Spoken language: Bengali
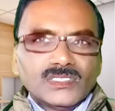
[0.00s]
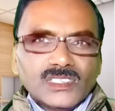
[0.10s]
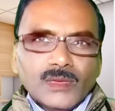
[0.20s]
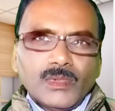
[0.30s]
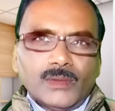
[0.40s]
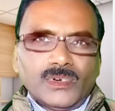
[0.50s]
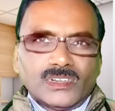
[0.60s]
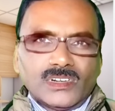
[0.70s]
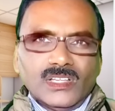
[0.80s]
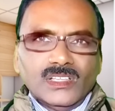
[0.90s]
যে
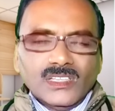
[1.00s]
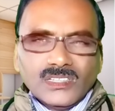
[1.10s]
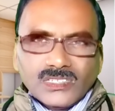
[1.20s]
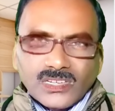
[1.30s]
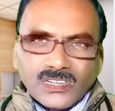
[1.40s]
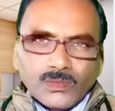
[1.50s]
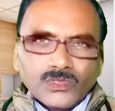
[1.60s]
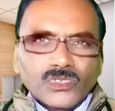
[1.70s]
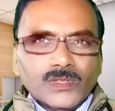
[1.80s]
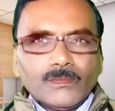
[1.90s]
ব্যাপারটা সেটা
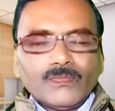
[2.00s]
বোধহয়